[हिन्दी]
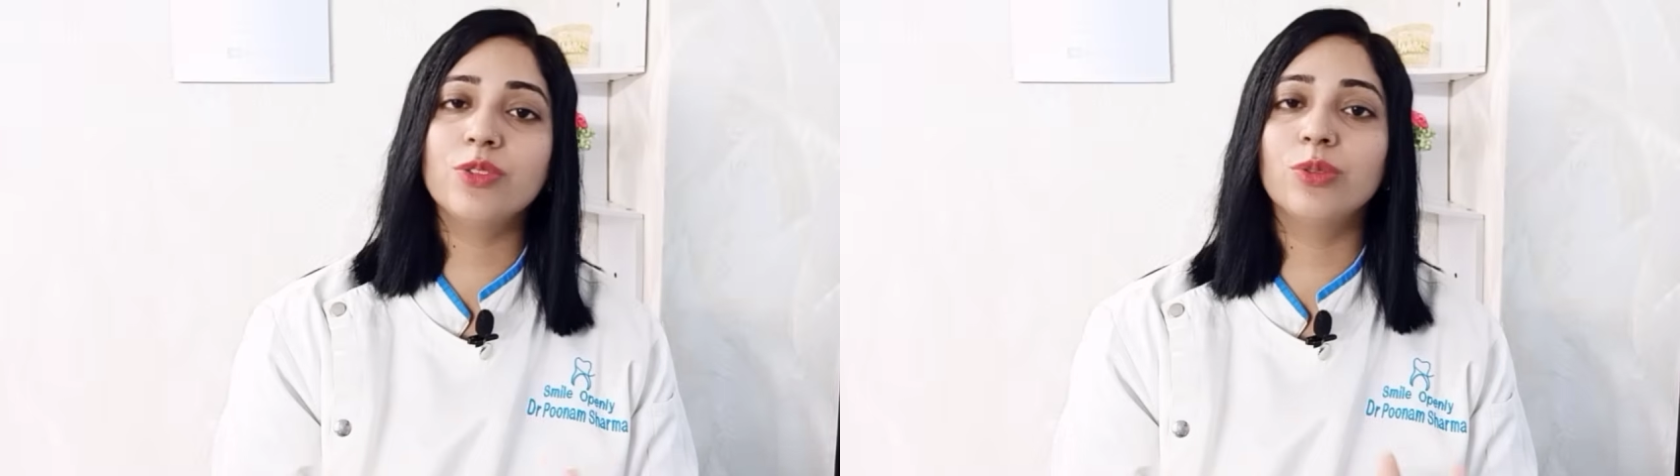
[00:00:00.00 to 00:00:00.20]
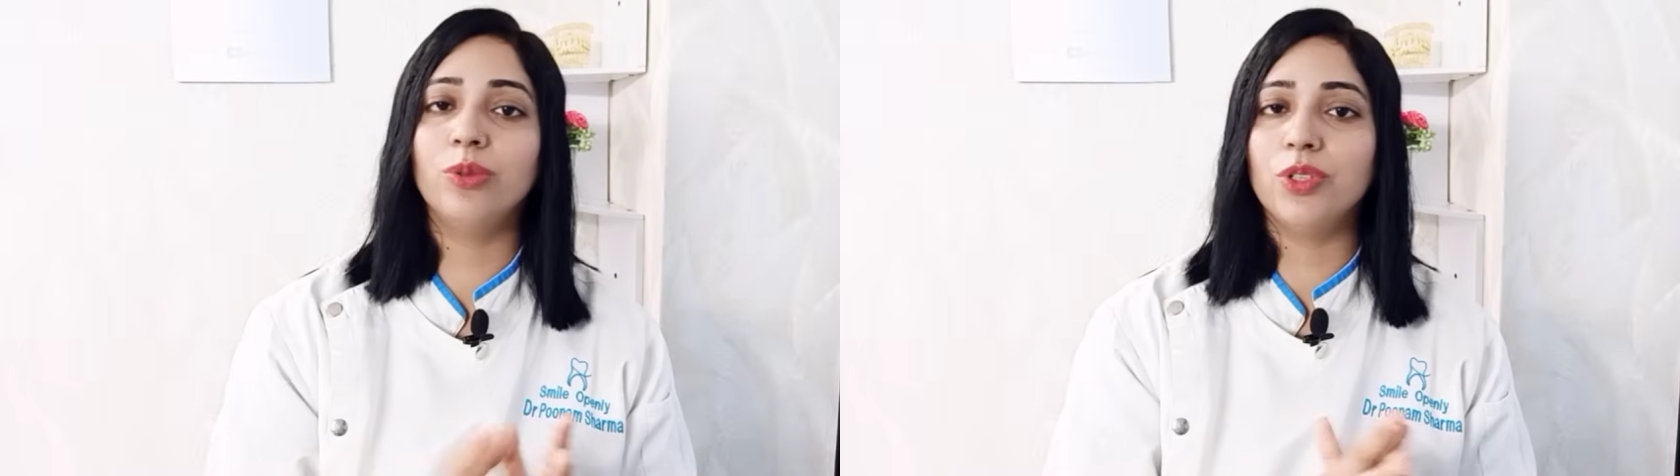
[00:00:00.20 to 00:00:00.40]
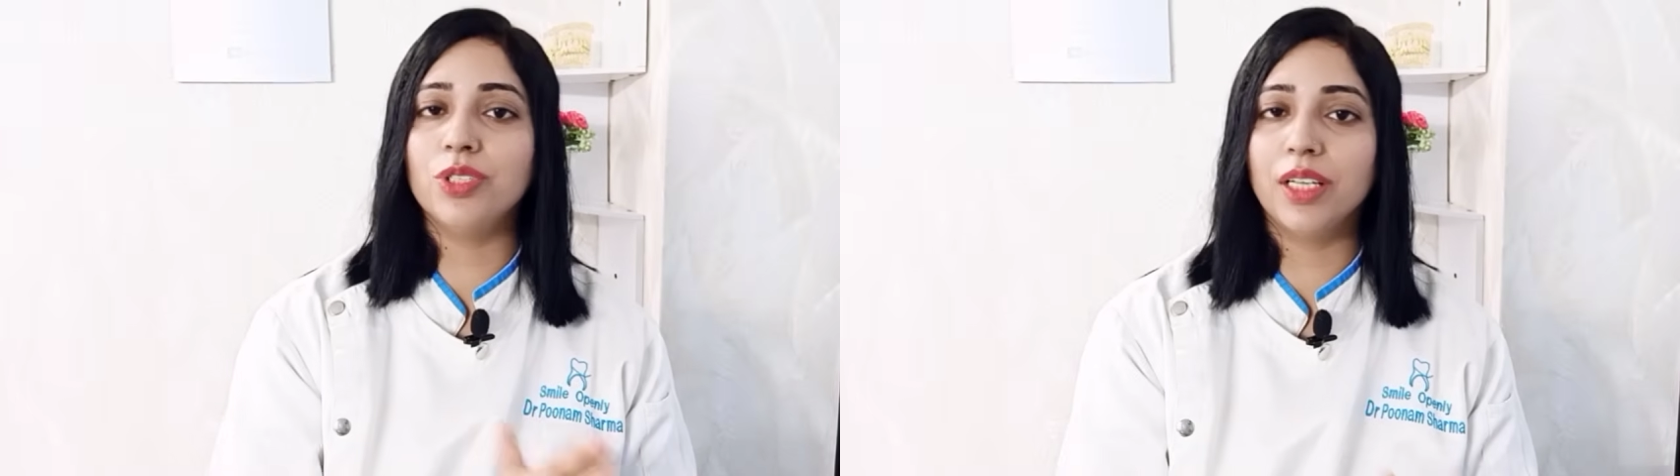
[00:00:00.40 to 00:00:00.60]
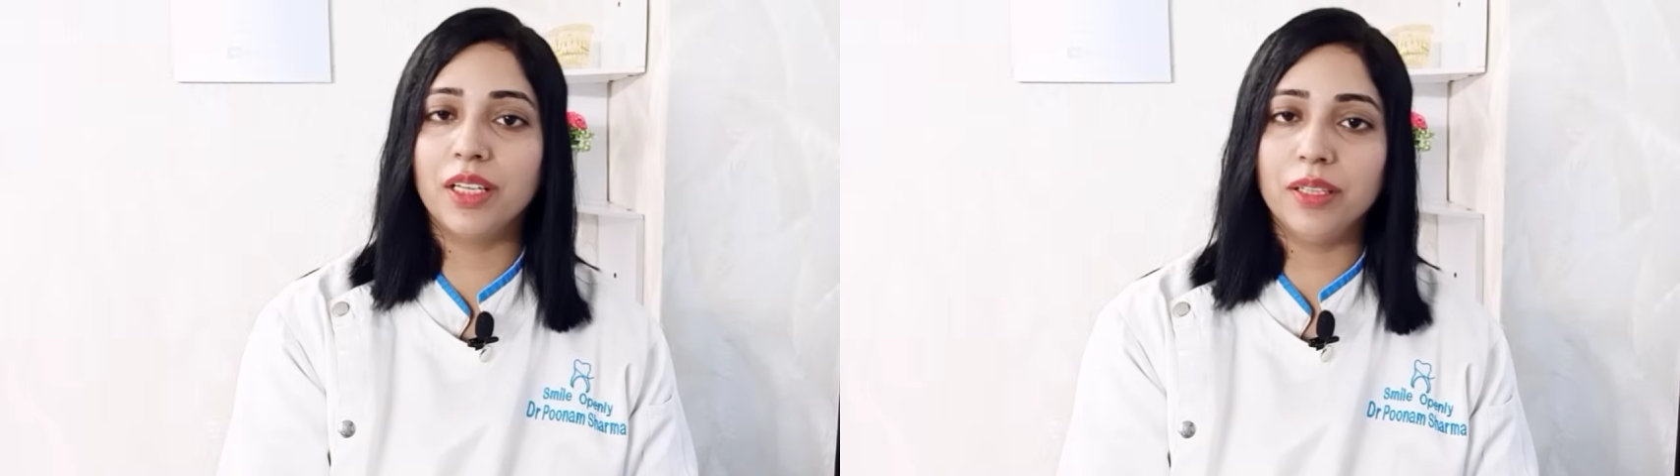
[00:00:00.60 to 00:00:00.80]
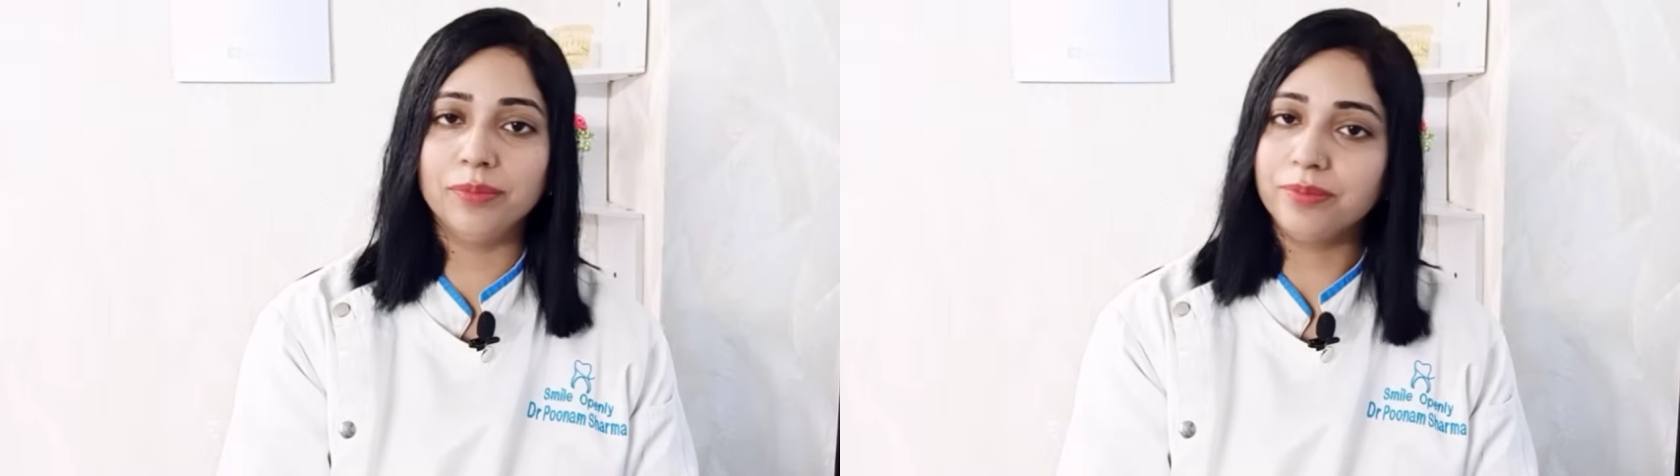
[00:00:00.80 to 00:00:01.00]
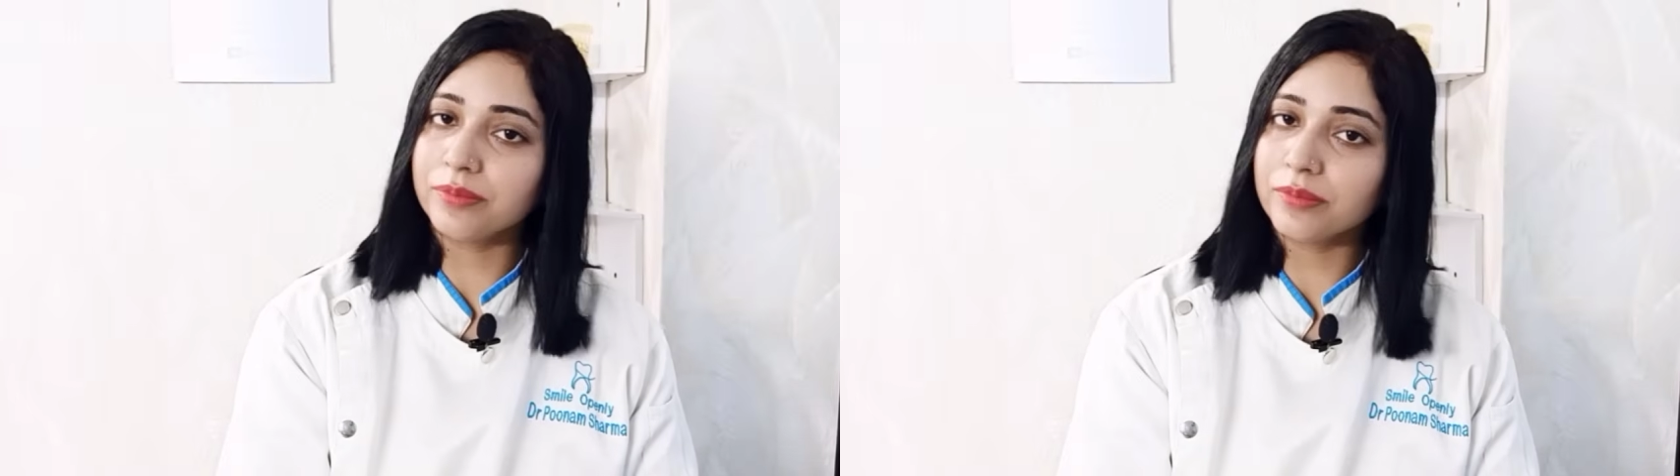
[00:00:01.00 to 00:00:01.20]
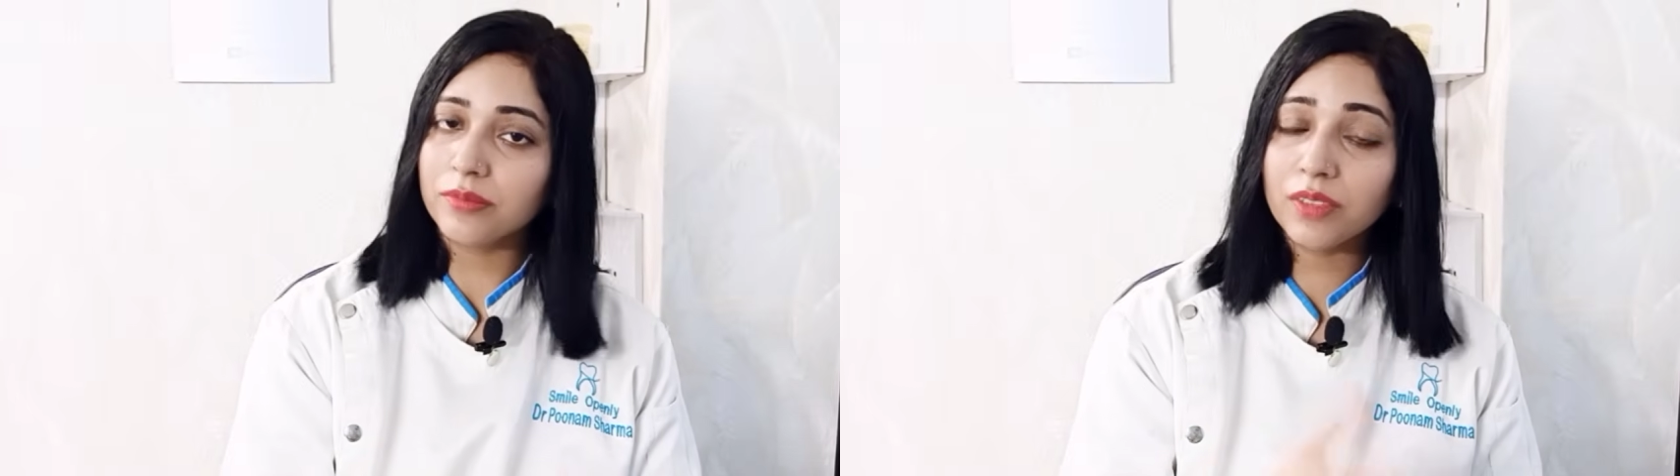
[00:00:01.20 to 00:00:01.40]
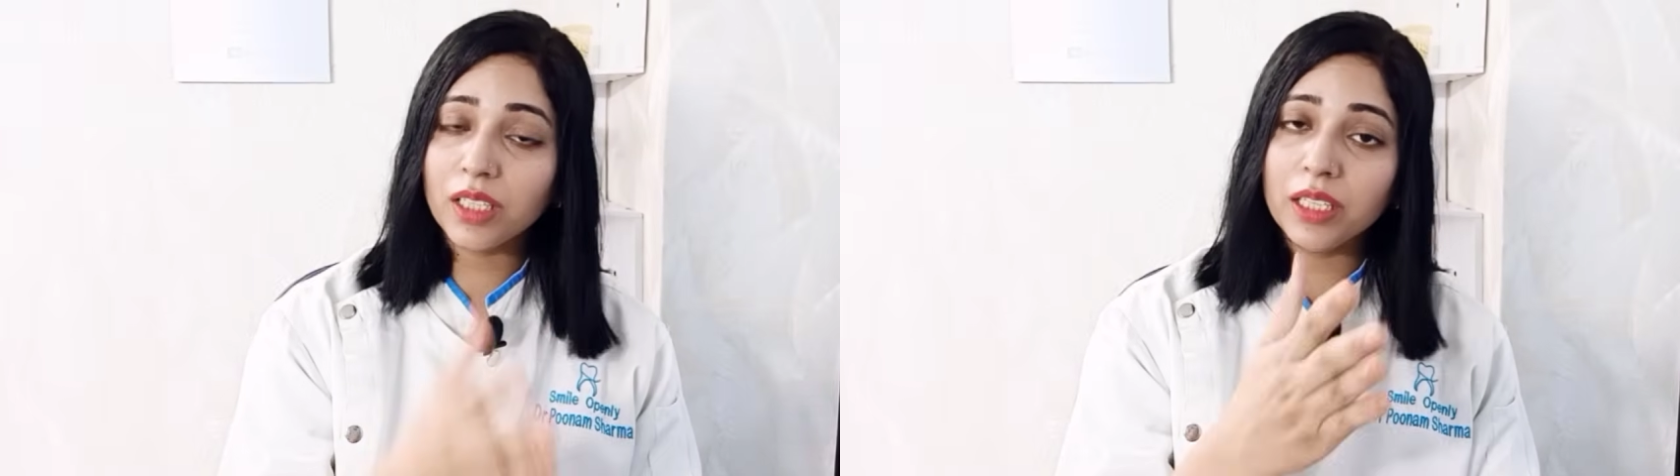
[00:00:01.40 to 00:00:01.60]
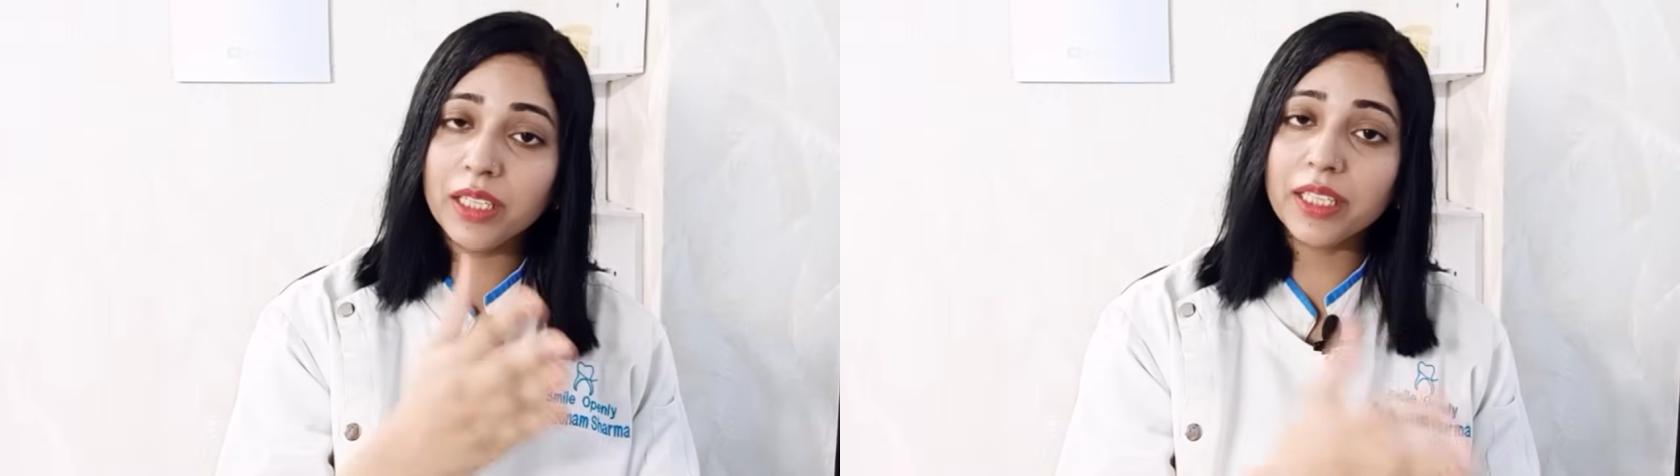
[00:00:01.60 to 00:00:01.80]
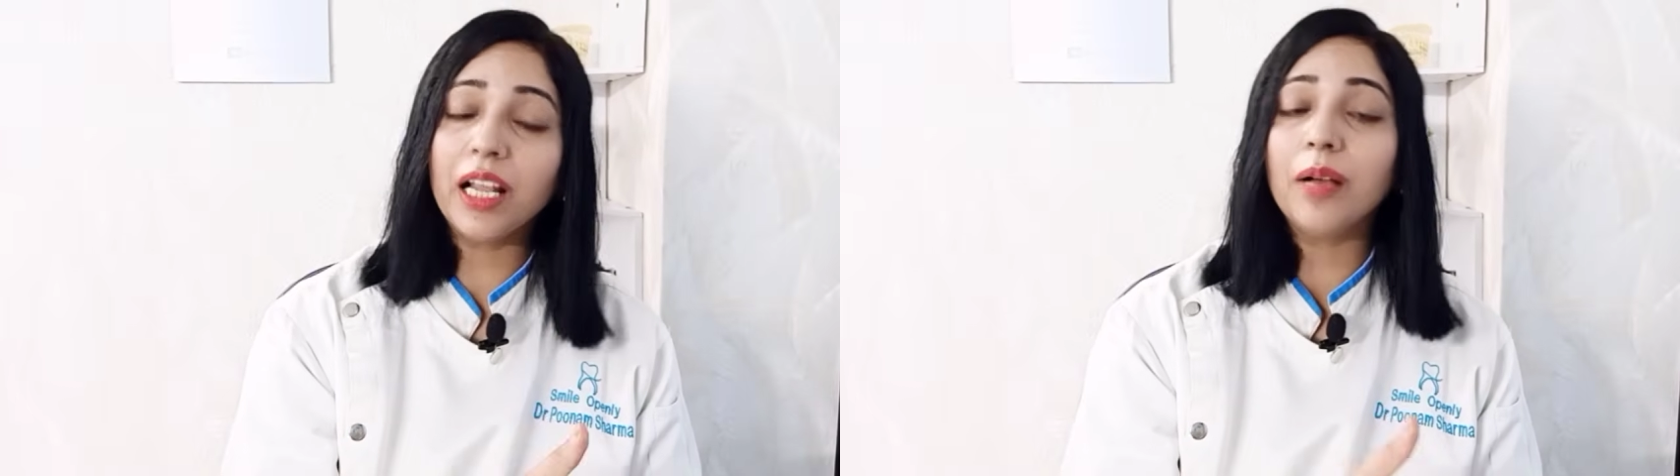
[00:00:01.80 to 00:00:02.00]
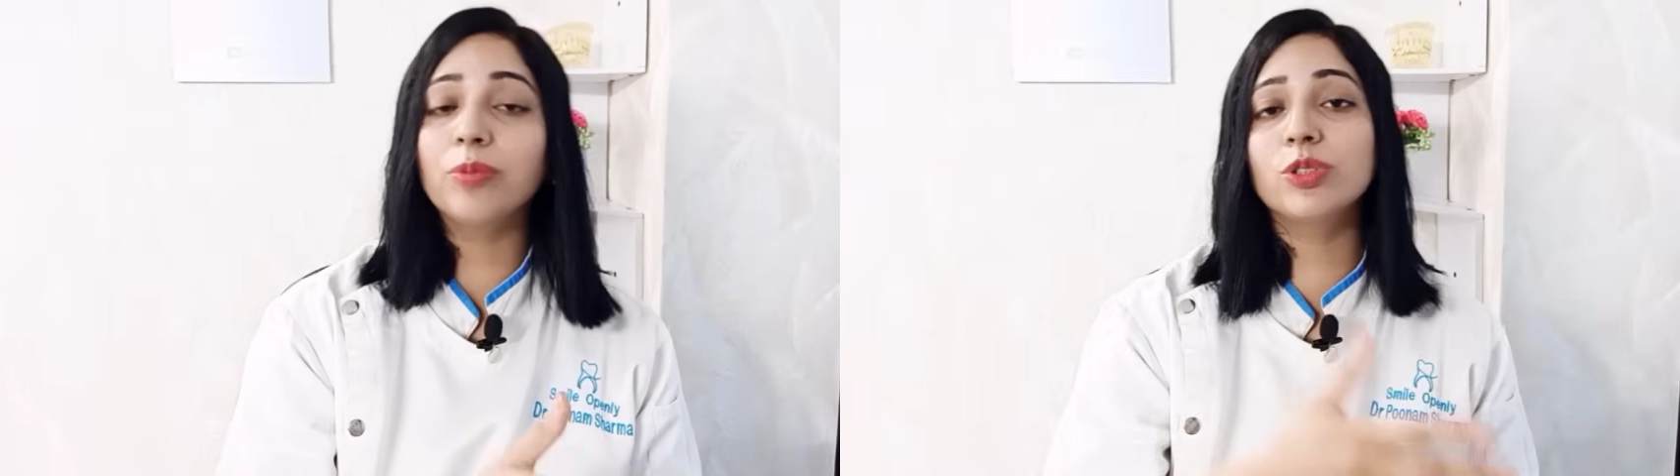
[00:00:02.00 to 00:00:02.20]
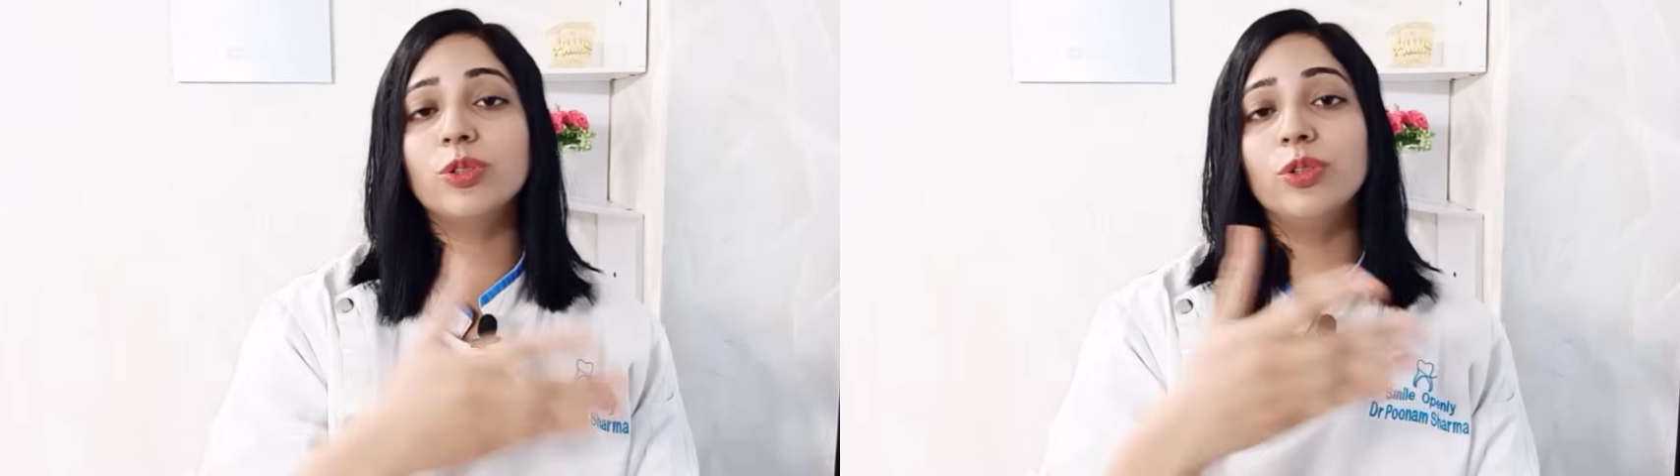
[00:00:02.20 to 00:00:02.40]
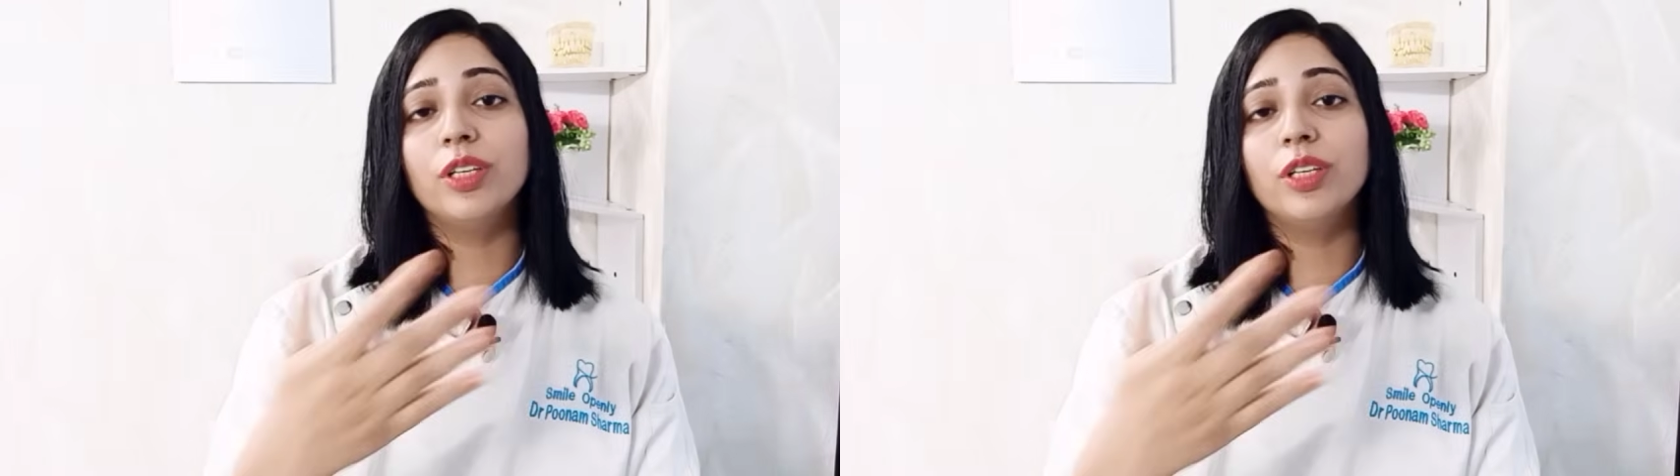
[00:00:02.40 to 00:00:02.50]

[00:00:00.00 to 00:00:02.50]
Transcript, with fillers: शुरू हो जाएगा लेकिन आपको इसको